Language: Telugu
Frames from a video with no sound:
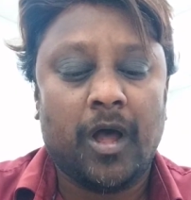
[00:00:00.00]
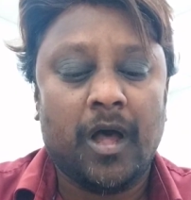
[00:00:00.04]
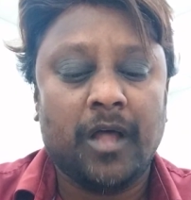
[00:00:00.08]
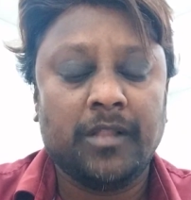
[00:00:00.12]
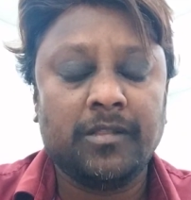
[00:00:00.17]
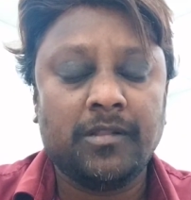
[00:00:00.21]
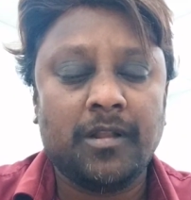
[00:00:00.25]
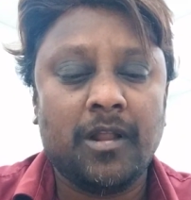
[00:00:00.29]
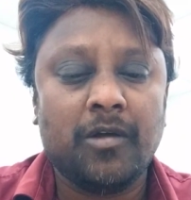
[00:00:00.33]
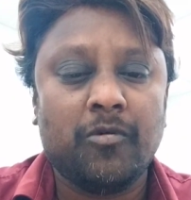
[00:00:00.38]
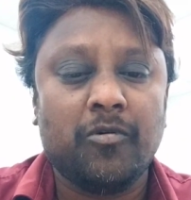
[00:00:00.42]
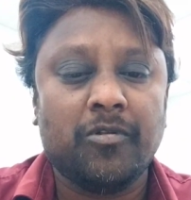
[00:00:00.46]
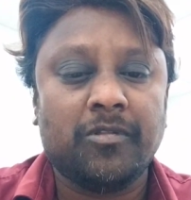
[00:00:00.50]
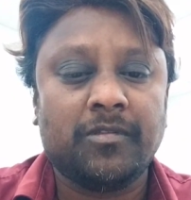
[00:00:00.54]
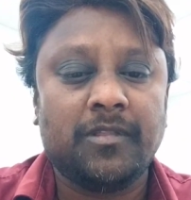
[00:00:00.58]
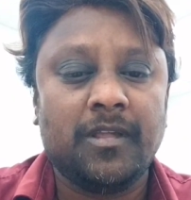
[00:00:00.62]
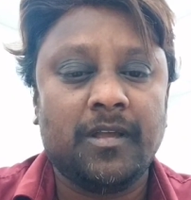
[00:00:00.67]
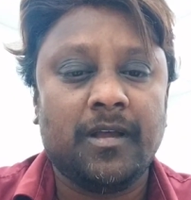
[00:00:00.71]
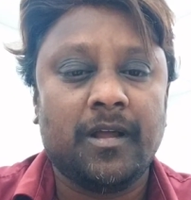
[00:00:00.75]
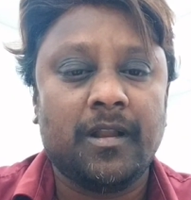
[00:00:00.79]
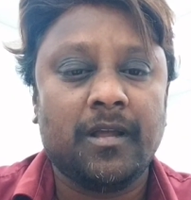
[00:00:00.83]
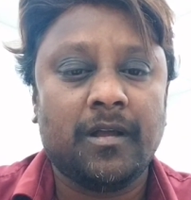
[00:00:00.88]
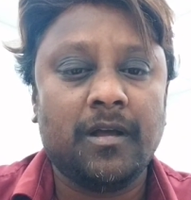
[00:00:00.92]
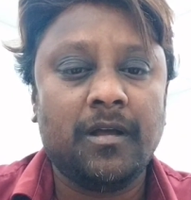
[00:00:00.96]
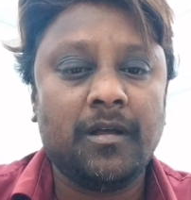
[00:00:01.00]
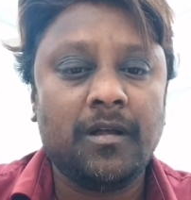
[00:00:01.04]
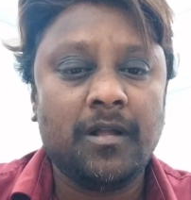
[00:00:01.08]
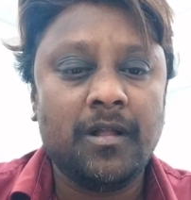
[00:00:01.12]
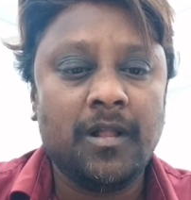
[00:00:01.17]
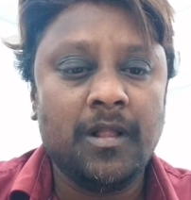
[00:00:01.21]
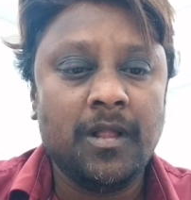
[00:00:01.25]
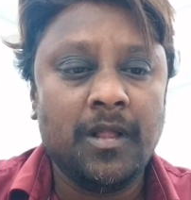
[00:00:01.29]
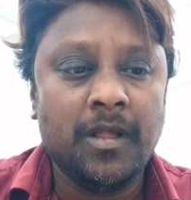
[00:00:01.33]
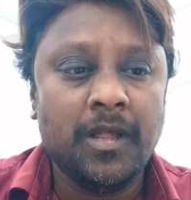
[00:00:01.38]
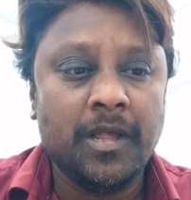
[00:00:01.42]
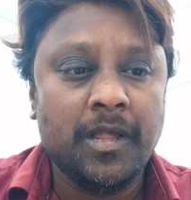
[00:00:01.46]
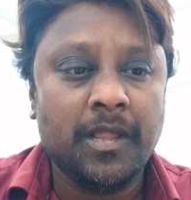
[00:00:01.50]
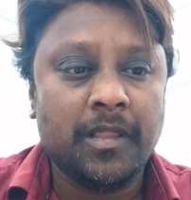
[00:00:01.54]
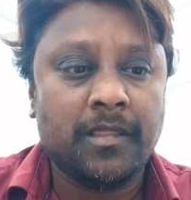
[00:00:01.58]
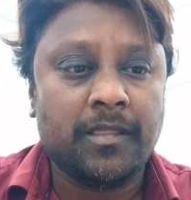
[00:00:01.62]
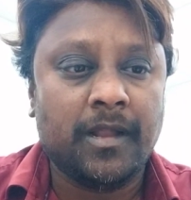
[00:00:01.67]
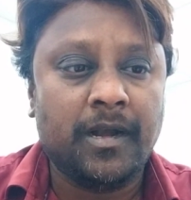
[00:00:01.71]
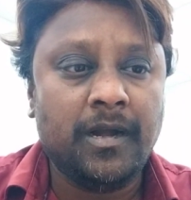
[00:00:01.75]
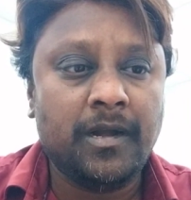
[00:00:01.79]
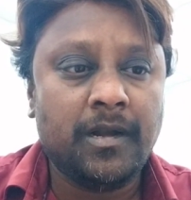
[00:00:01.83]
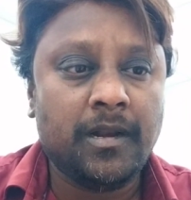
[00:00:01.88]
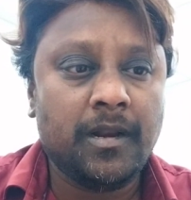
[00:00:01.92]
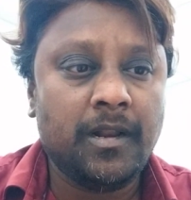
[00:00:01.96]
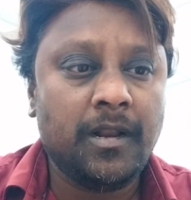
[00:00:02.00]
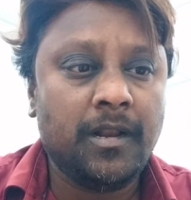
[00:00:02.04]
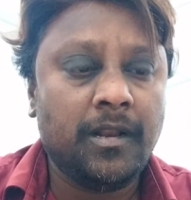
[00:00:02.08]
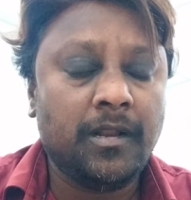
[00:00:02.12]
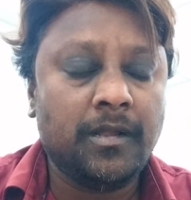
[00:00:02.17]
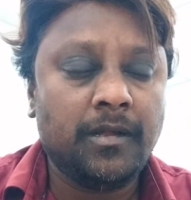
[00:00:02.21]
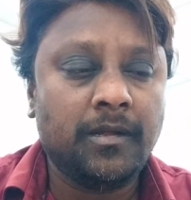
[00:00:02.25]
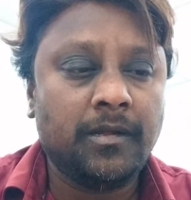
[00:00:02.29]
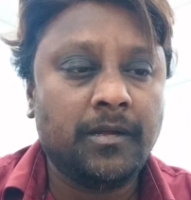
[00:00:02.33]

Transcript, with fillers: ఆంధ్రాకి వస్తే కనుక సెంట్రల్